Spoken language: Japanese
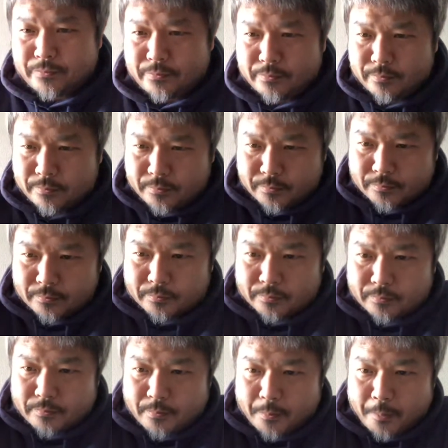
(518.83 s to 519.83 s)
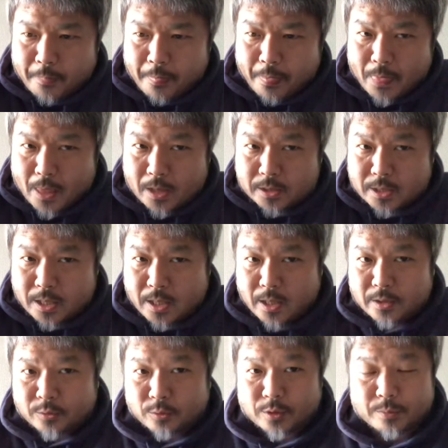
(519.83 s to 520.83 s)
うん、社
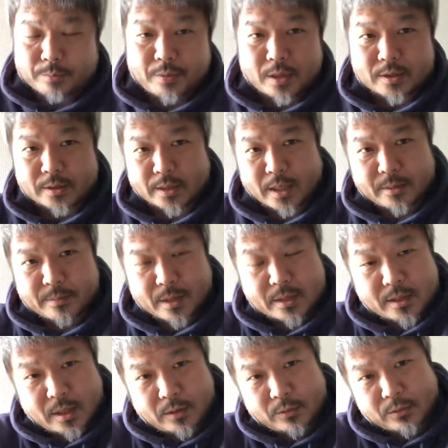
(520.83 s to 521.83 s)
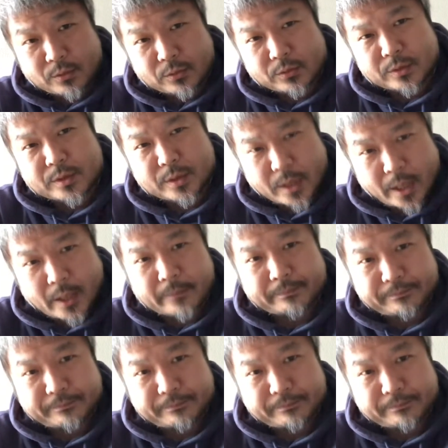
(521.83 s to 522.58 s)
会にとってプラスになりますかということですね。